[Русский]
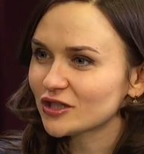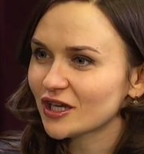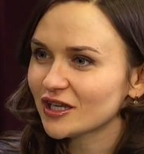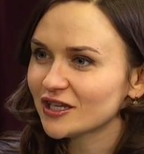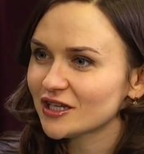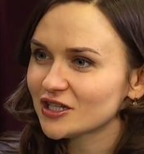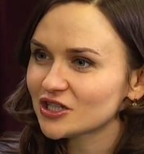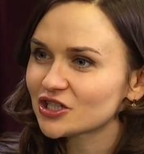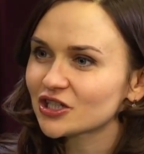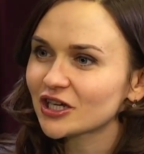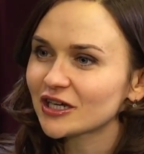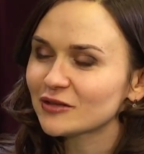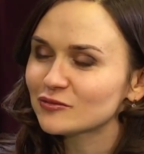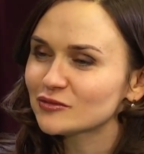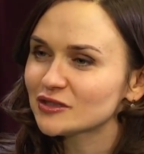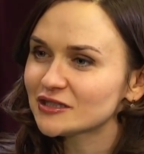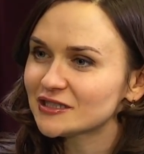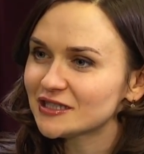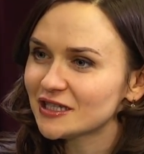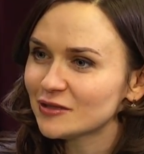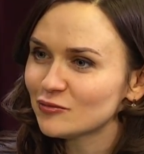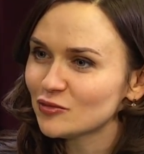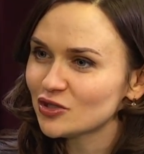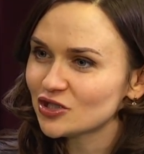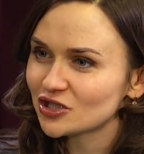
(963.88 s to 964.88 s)
орешками,
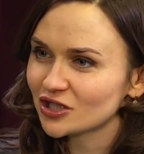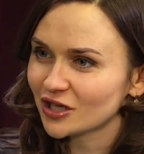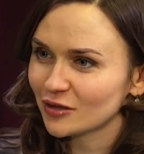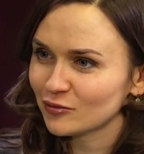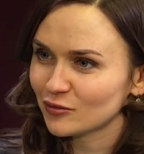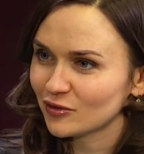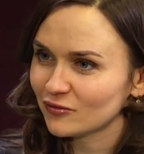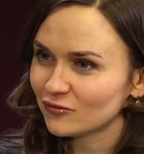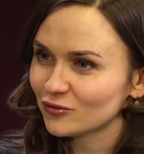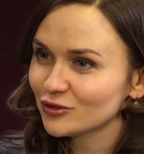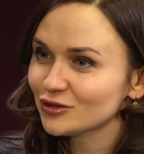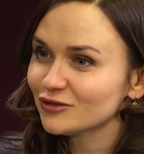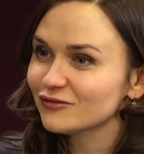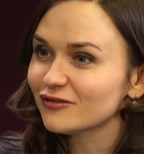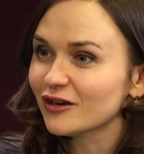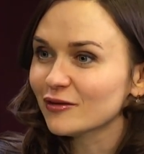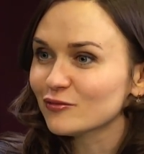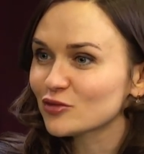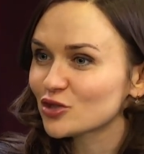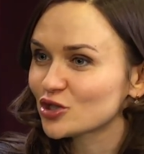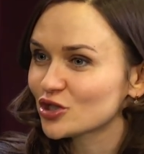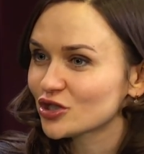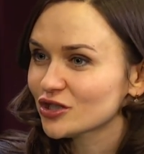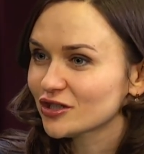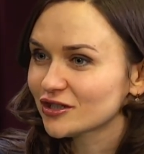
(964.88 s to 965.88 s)
семечками, вот
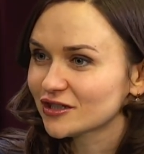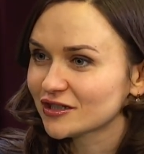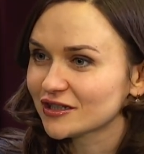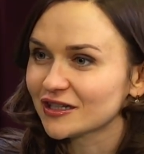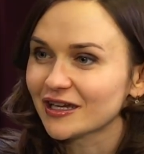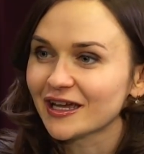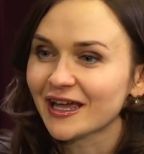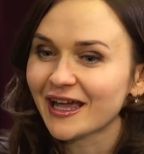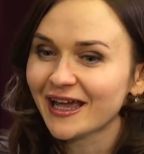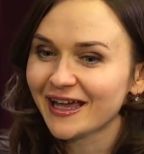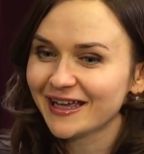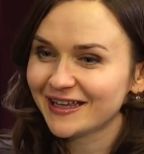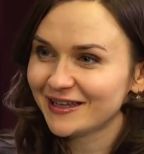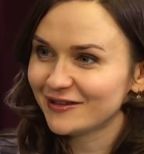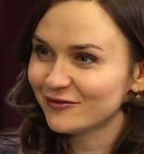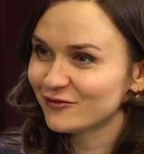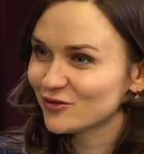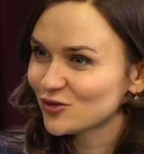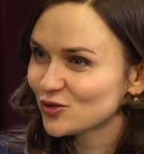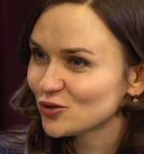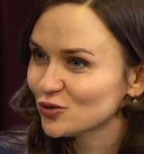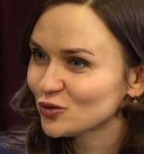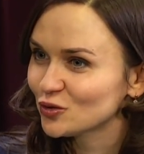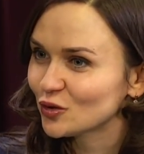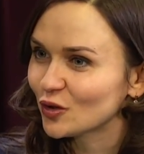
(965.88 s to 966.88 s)
вам жиры. И
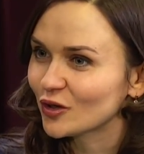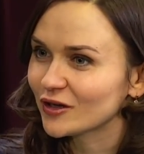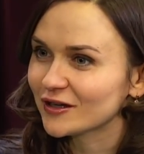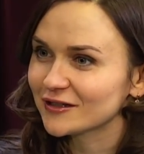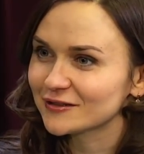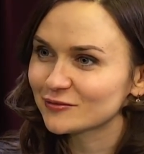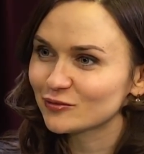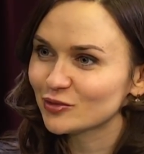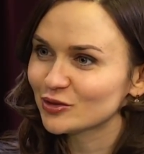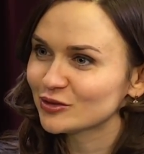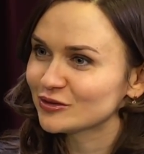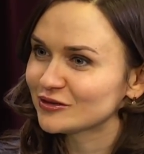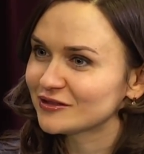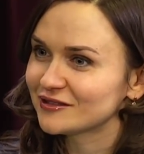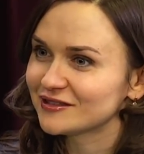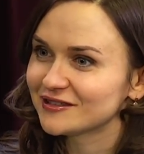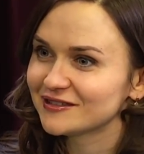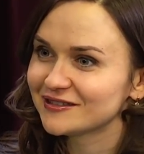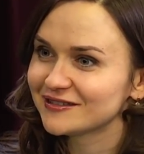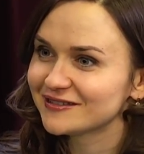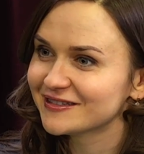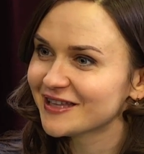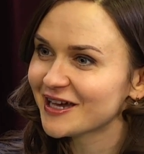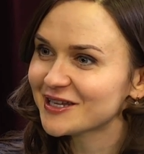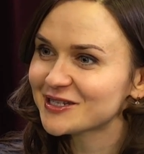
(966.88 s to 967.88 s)
все, как бы,
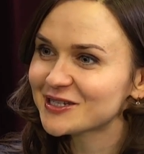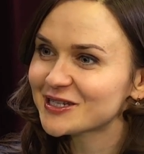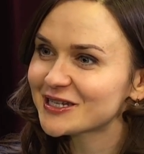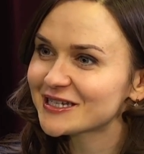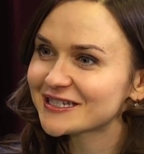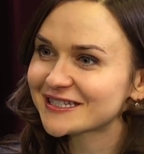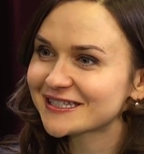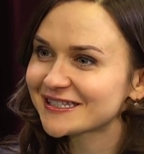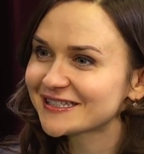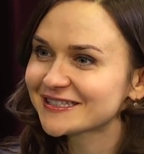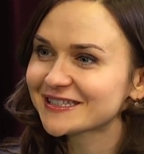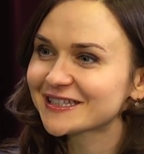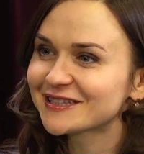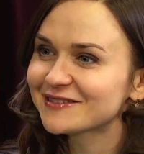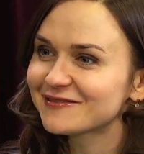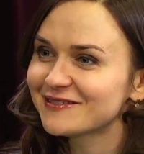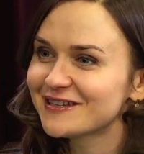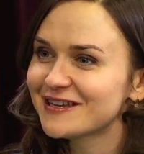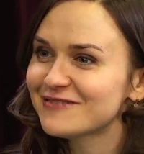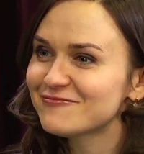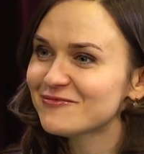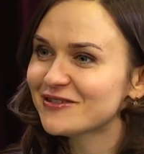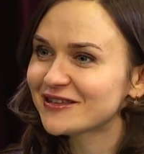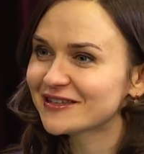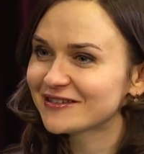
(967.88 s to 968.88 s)
и даже если нет
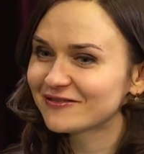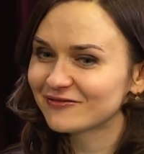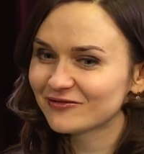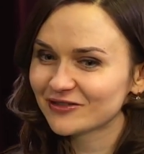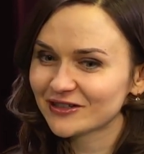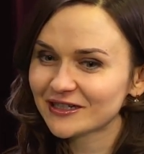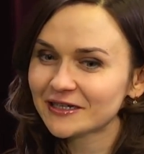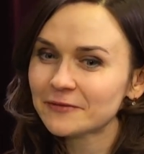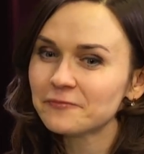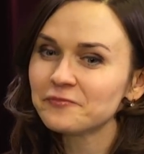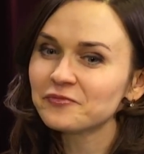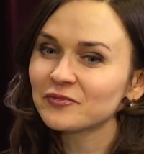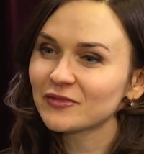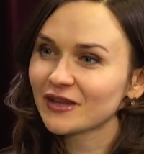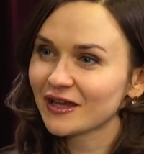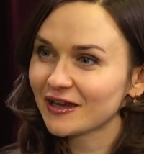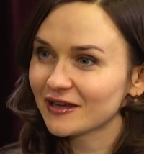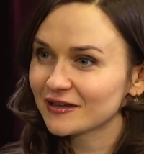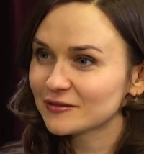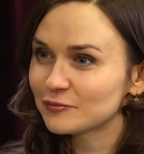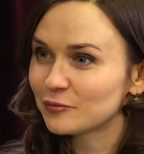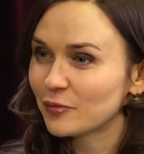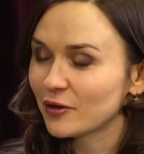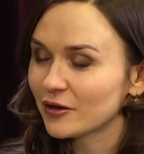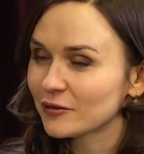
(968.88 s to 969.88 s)
времени, вы
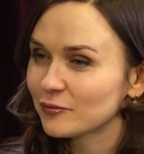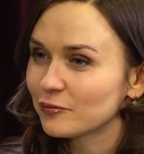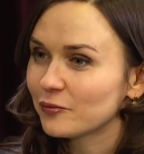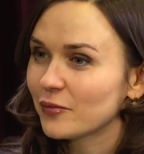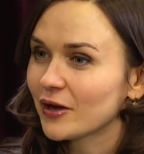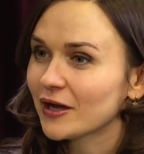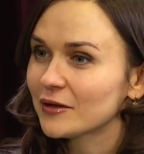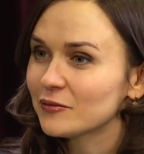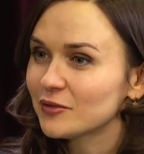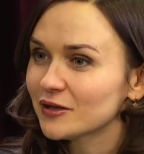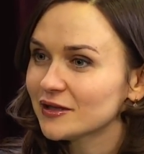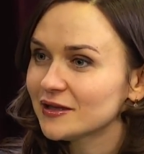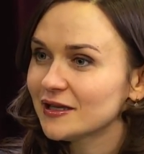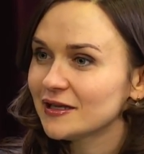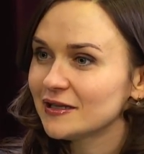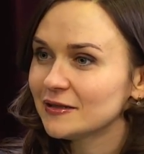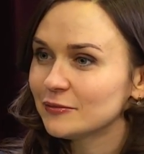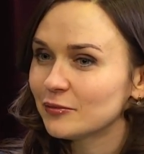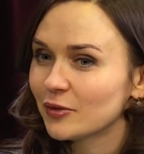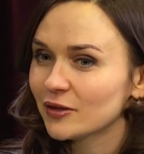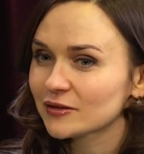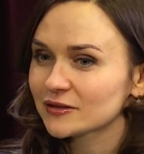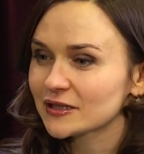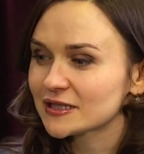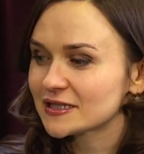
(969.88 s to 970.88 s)
э, по пообедали
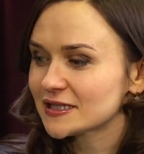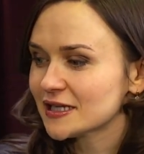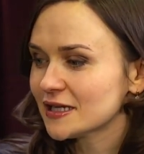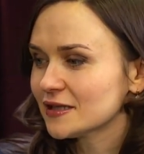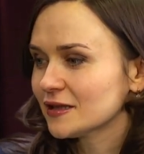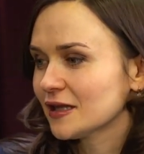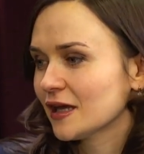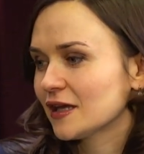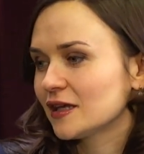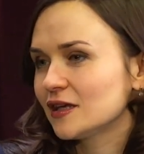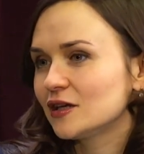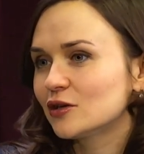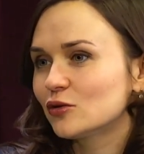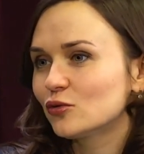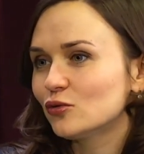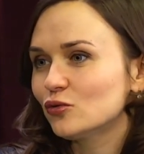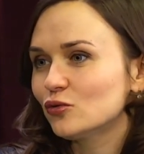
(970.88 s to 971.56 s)
полноценно. І не ну